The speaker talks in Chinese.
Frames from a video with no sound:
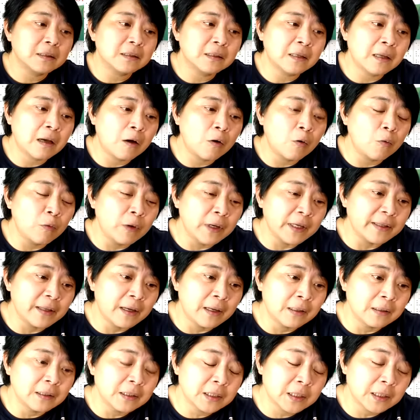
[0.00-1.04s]
然后味
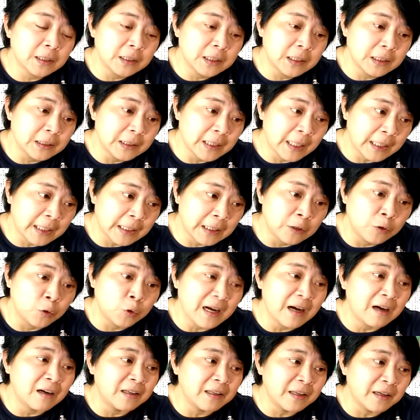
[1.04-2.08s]
道的层次再更
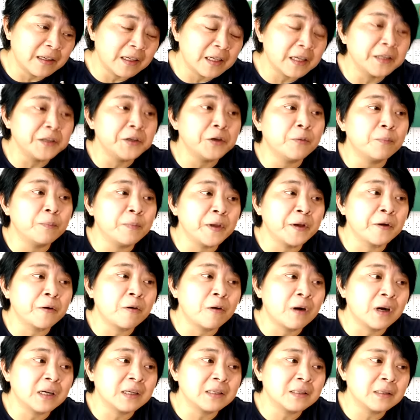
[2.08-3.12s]
高一点，更有变
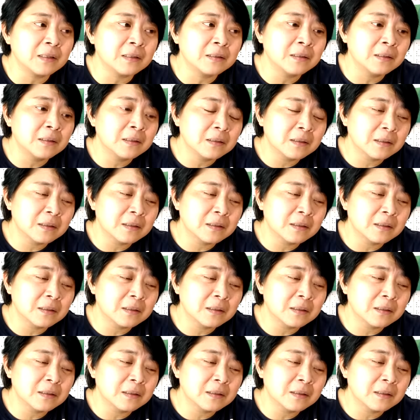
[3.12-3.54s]
化一点。